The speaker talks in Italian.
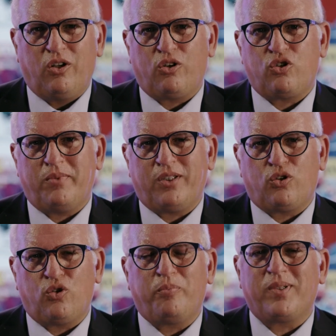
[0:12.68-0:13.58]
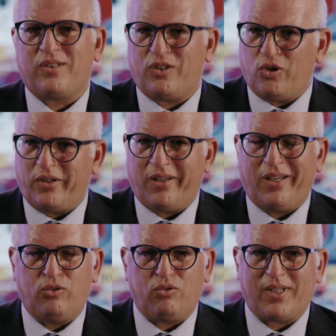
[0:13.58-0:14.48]
loro ci mettono passione,
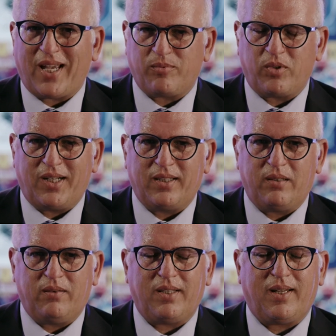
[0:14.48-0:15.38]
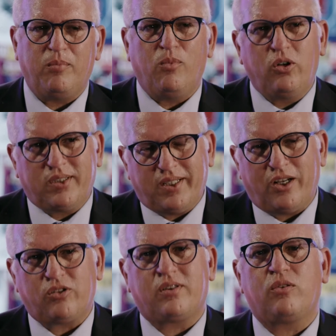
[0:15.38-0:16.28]
entusiasmo nell'attività e molti
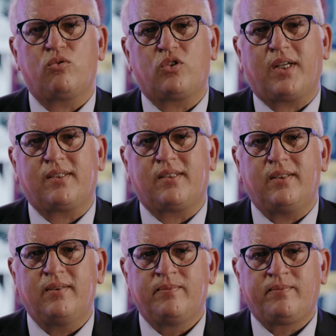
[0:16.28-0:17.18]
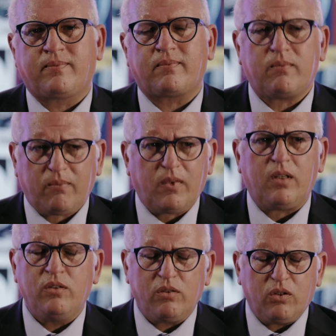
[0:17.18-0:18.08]
dei nostri successi
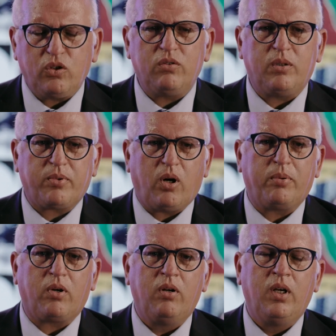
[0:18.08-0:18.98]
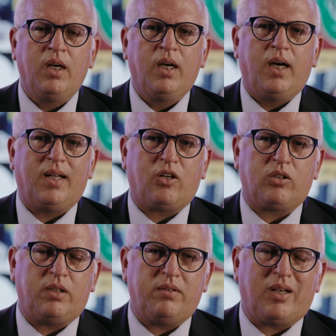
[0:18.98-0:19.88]
sono dovuti proprio alla
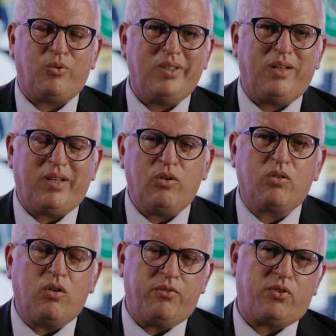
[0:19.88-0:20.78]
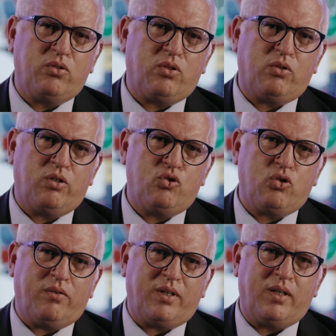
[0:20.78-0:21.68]
loro attività, quindi avere un confronto con i
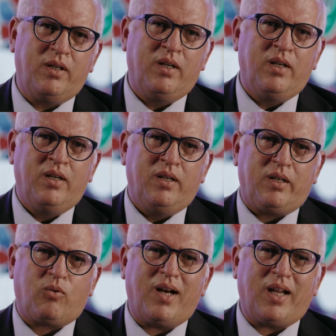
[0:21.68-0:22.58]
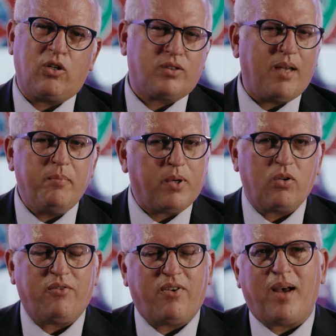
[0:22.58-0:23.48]
giovani, i quali hanno sempre
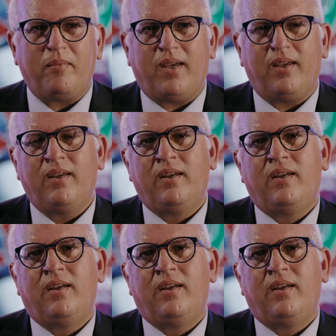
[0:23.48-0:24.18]
una fame